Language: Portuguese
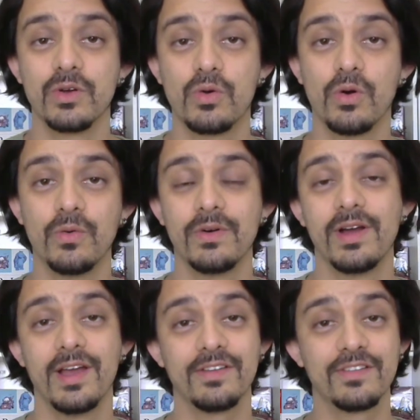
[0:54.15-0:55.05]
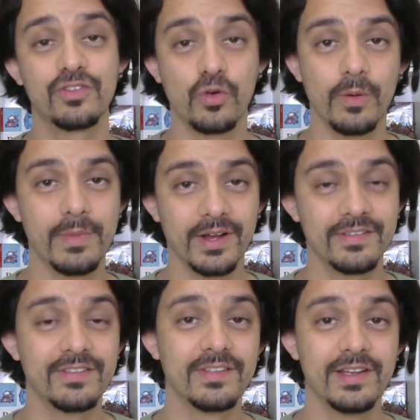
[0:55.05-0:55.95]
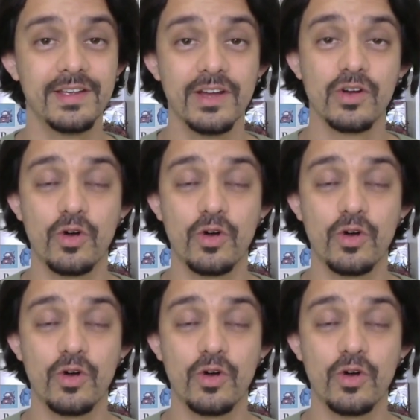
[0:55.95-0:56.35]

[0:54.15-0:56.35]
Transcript: com essas cobranças aí